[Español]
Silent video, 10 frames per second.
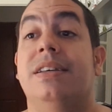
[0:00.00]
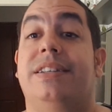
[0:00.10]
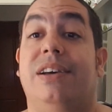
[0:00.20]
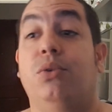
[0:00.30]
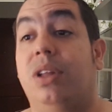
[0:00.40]

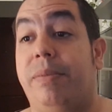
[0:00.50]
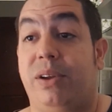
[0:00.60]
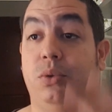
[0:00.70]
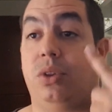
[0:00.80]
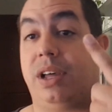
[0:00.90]
Segunda
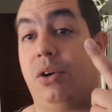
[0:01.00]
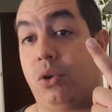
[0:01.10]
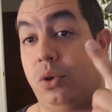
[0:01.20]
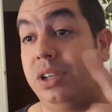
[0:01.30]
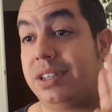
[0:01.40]
pregunta,
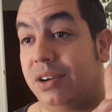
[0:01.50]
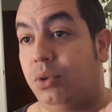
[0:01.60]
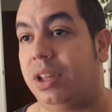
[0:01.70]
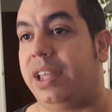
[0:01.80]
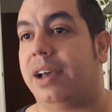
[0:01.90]
ojo, eh,
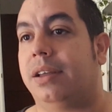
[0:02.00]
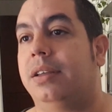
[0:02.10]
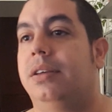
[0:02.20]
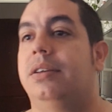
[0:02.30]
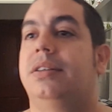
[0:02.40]
segunda ya.
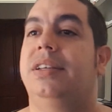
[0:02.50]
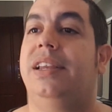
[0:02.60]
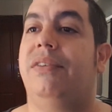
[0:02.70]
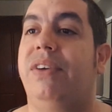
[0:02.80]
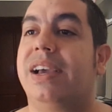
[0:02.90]

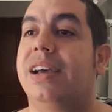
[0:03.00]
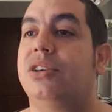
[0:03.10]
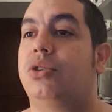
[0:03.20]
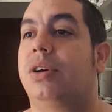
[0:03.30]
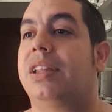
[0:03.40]

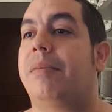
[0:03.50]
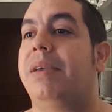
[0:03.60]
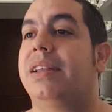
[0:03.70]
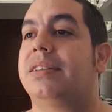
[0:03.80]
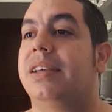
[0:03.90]
¿Significa esto que
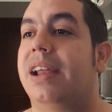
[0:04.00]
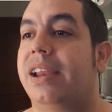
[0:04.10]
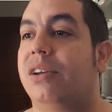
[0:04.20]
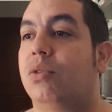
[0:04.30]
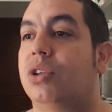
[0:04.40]
también se
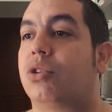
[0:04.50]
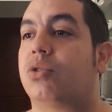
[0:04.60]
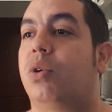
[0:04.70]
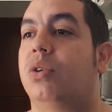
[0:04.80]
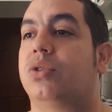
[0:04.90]
irán incluyendo
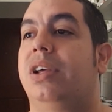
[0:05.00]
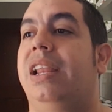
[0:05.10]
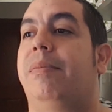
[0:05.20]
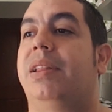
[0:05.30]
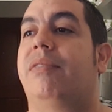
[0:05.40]
otros juegos
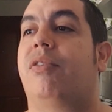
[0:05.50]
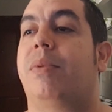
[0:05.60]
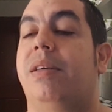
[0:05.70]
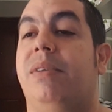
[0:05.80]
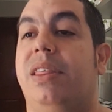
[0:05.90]
en la
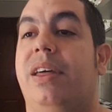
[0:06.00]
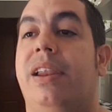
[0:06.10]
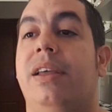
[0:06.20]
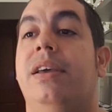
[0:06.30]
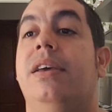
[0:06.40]
plataforma de
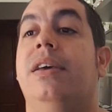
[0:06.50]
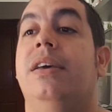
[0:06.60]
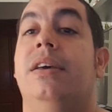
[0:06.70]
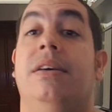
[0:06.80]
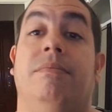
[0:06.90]
Blizzard?
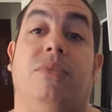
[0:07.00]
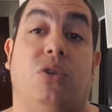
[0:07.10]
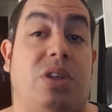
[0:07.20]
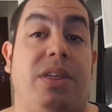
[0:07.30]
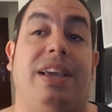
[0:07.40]

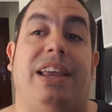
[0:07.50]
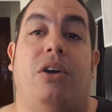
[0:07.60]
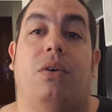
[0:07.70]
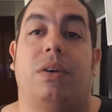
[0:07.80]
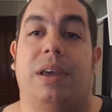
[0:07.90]
Nos dicen que
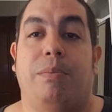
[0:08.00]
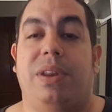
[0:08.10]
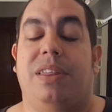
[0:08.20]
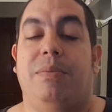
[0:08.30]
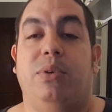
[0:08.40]
no, que en
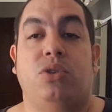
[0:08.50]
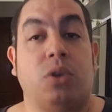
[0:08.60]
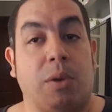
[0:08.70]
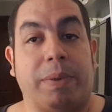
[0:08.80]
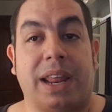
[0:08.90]
principio es
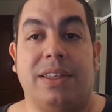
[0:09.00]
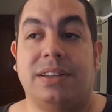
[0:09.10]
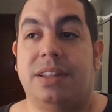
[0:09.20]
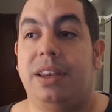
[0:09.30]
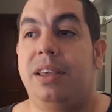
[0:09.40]
solo para
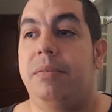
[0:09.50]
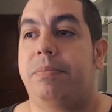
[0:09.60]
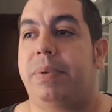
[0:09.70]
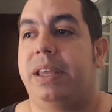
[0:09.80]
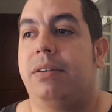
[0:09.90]
Destiny,
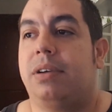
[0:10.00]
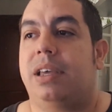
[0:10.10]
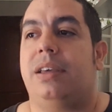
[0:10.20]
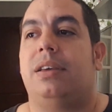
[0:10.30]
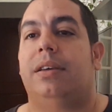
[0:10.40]
pero
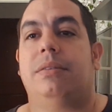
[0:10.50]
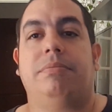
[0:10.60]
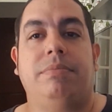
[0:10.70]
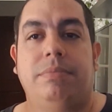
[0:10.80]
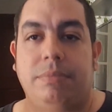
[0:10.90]
que,
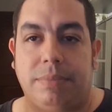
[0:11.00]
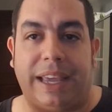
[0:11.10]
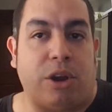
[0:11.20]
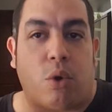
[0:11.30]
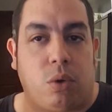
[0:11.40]

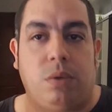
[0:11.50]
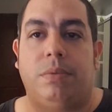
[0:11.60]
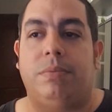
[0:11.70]
que no.